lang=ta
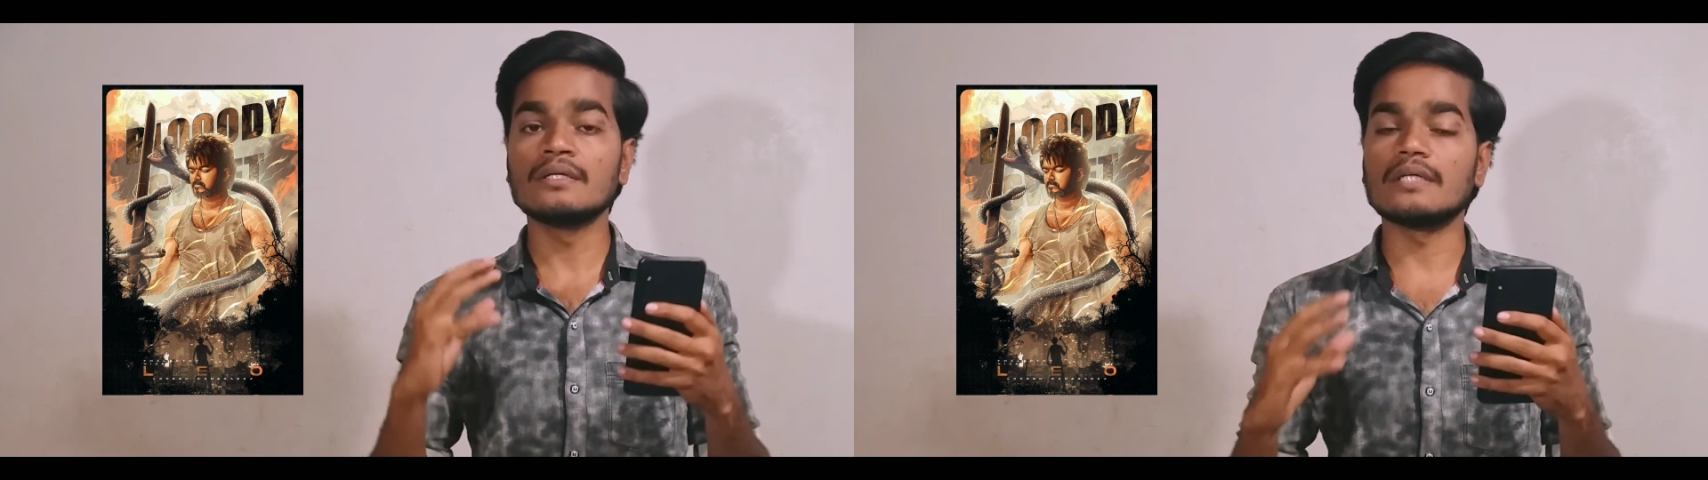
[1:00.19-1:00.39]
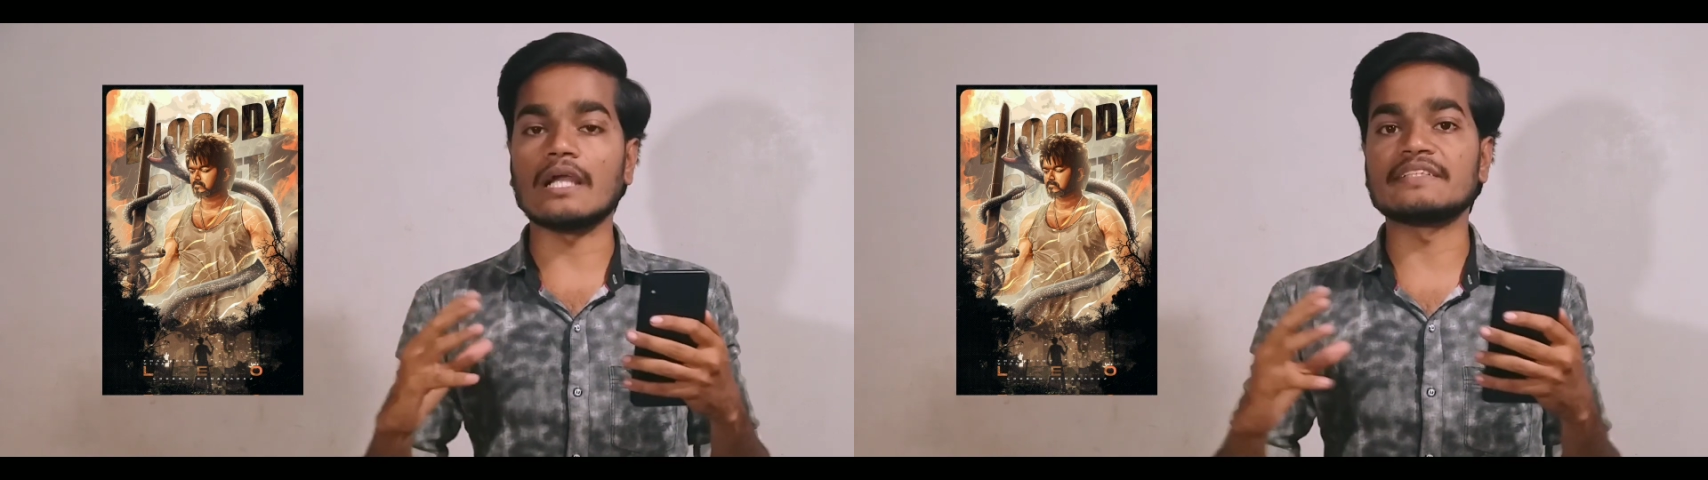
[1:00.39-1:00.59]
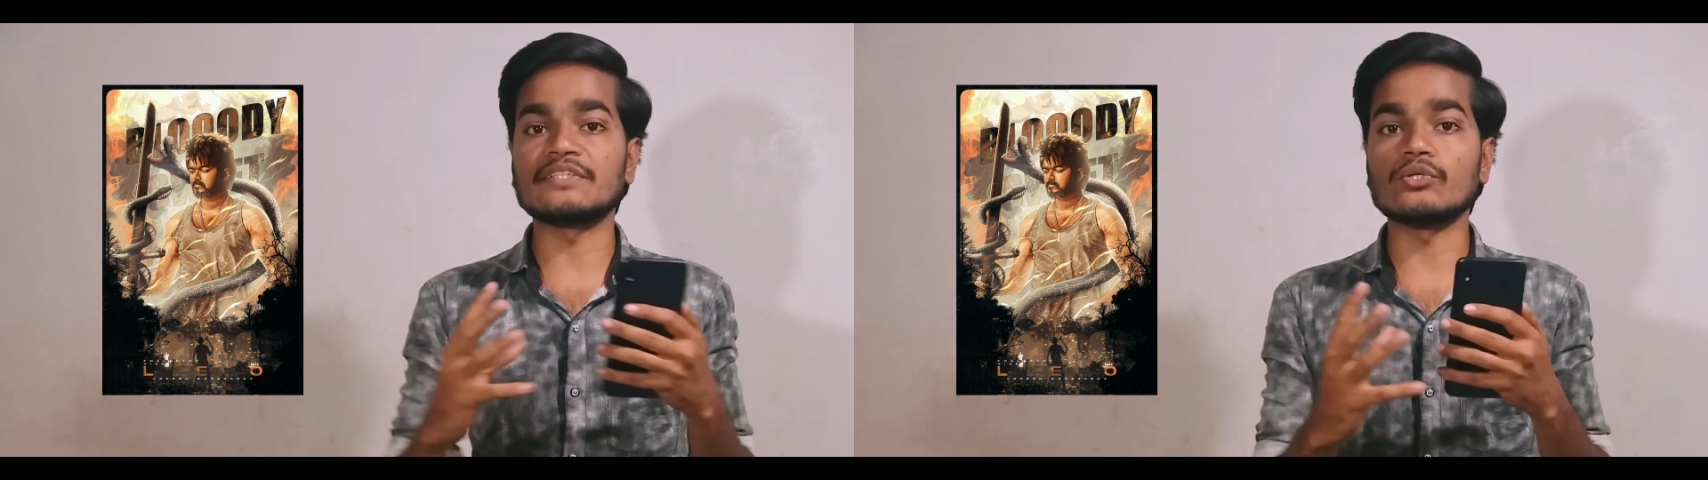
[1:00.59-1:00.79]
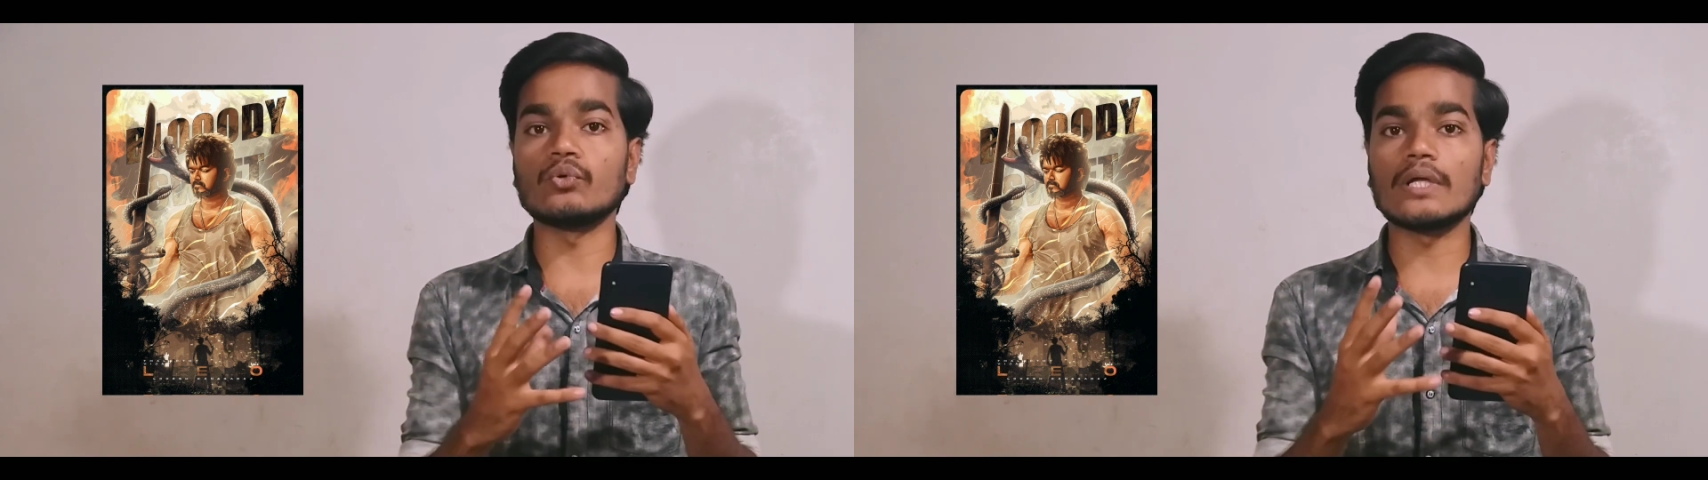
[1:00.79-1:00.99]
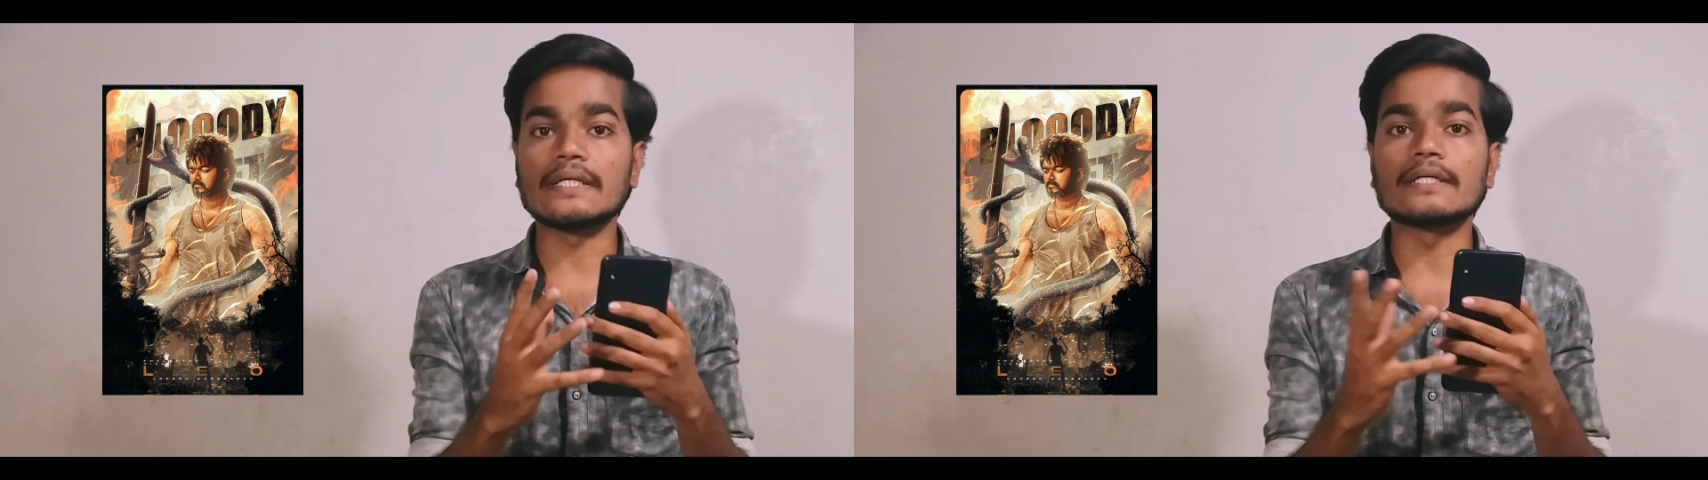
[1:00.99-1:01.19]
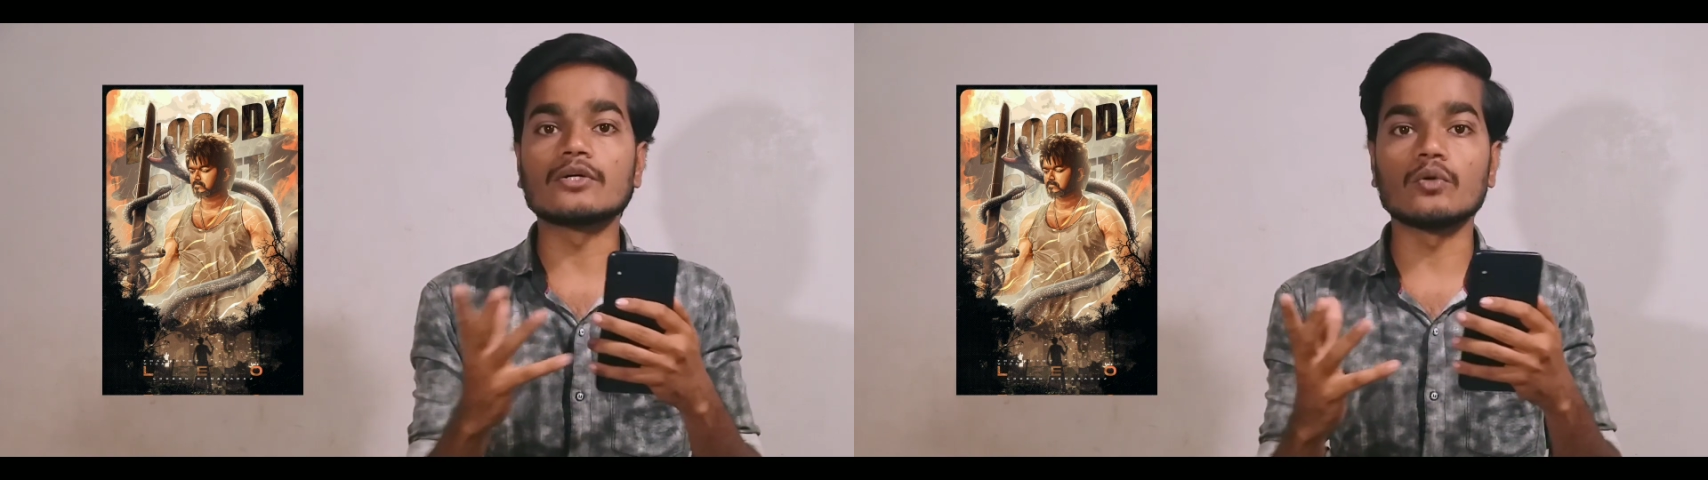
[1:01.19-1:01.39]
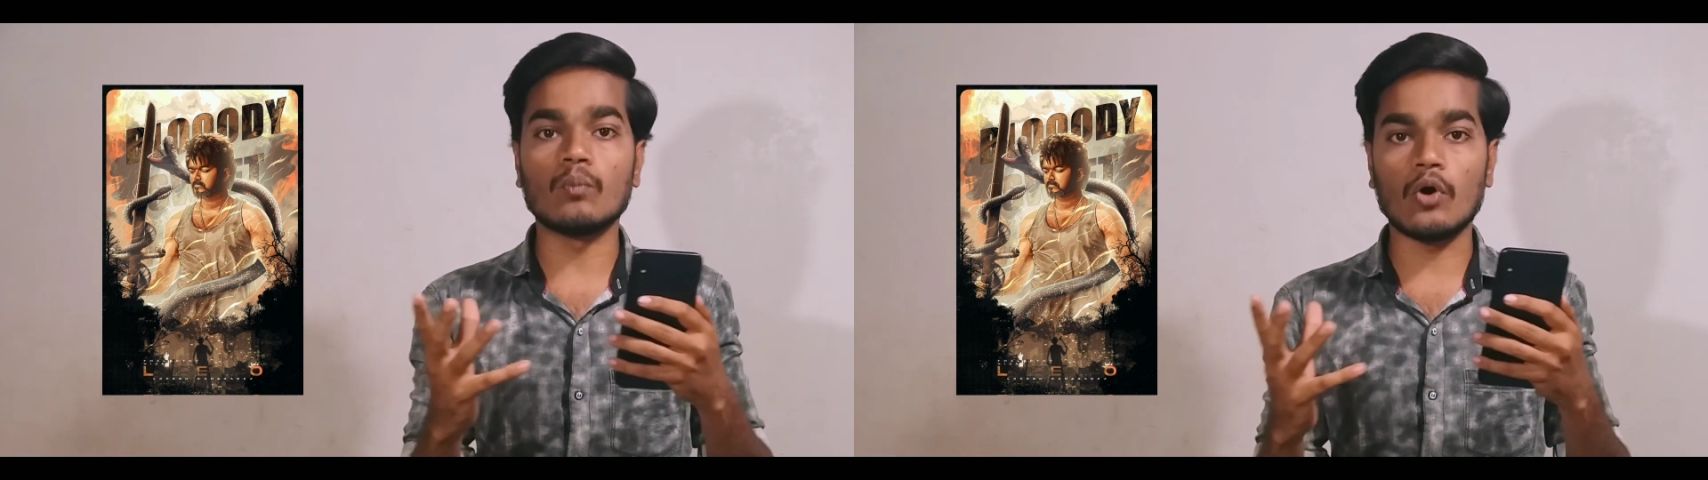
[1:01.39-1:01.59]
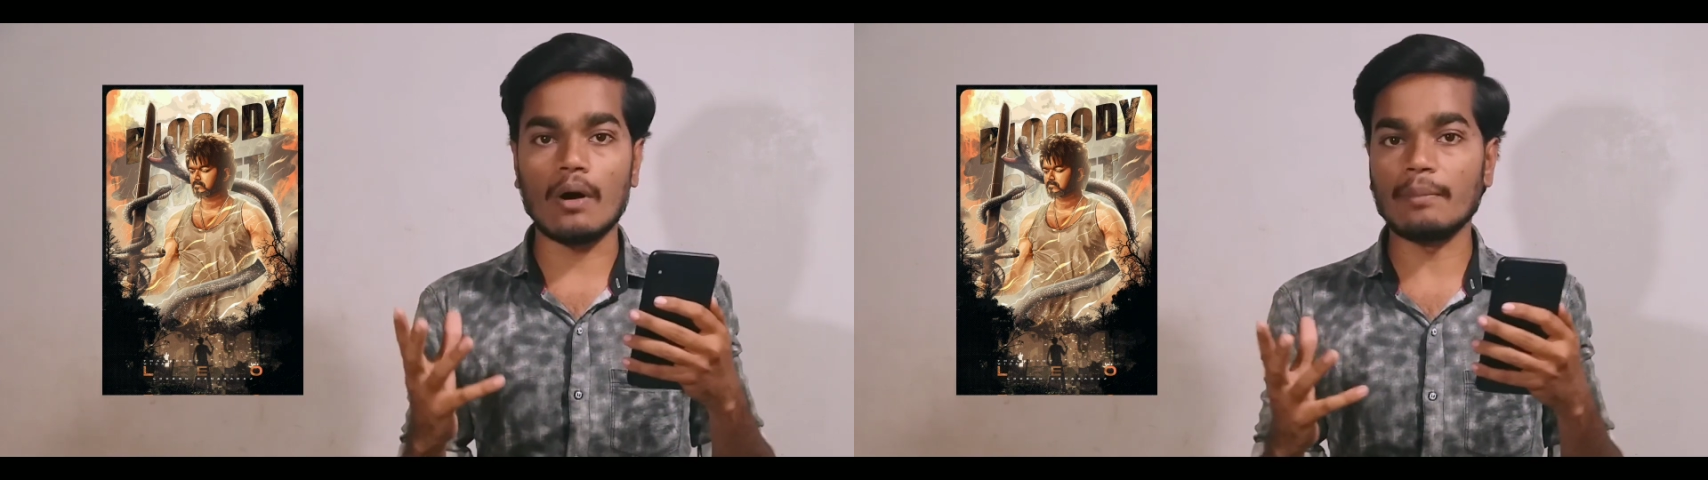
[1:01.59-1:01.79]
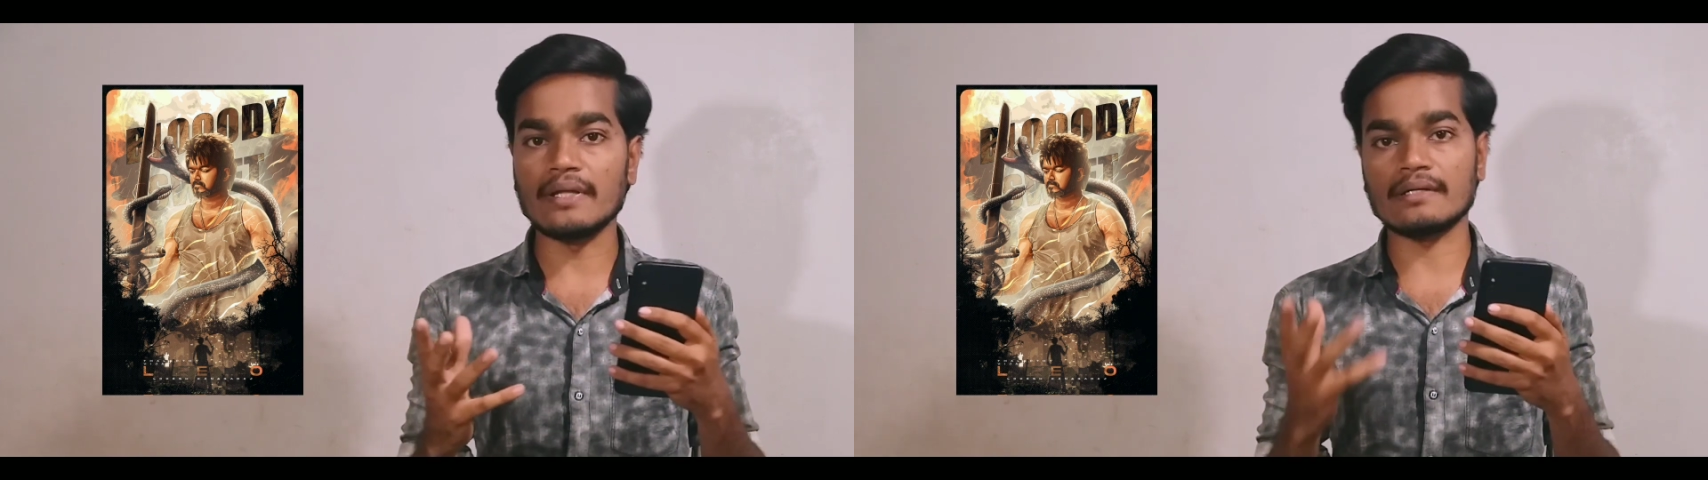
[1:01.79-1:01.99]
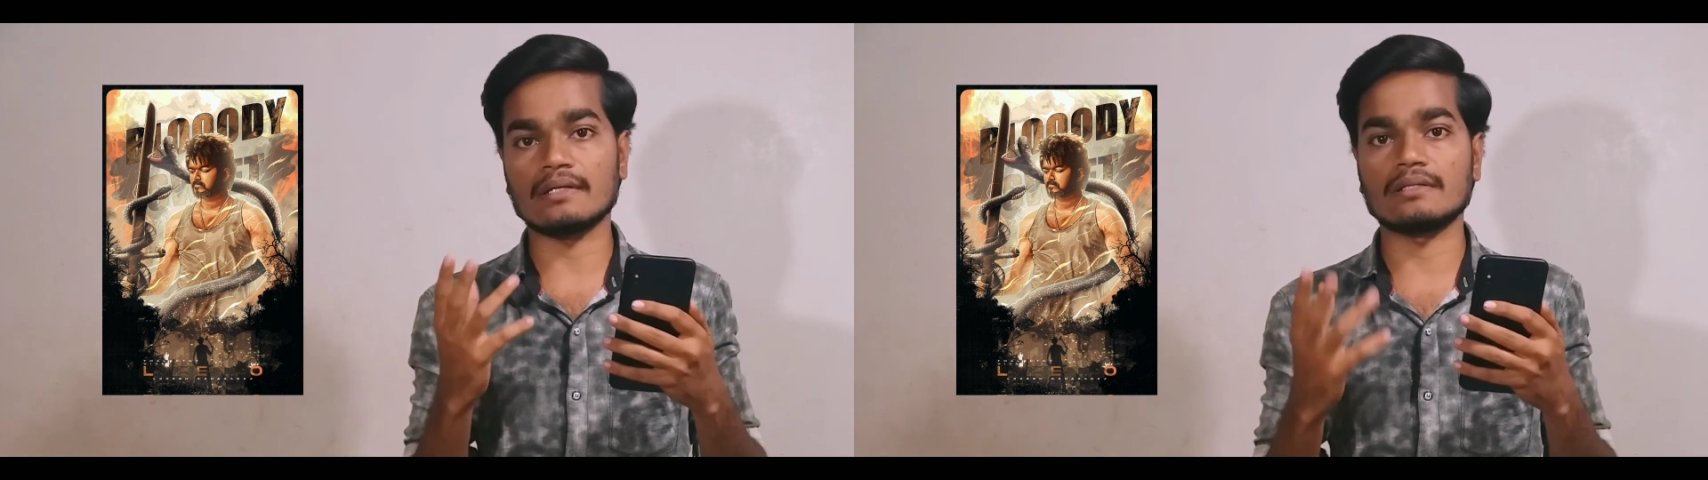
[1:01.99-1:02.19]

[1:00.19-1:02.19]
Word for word: எல்சியூவில் இருக்குமோ அப்படின்ற